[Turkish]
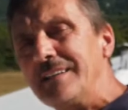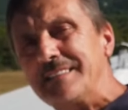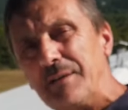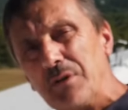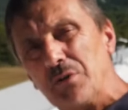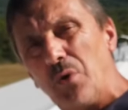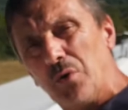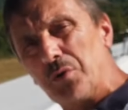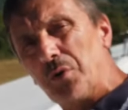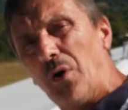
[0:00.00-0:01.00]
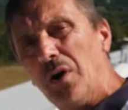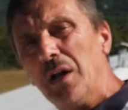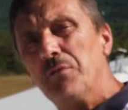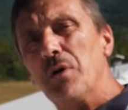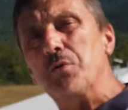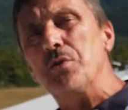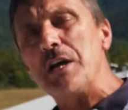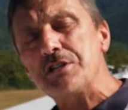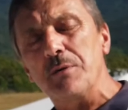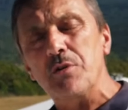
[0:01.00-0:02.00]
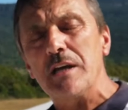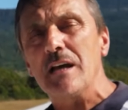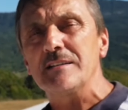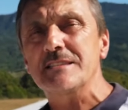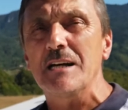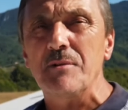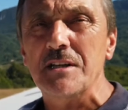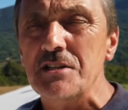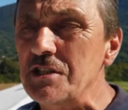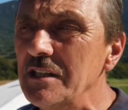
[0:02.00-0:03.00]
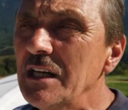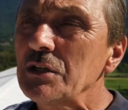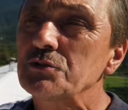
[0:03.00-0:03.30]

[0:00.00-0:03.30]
at zemini dolduruyor. Evet. güneş de buna yansıyamadığı için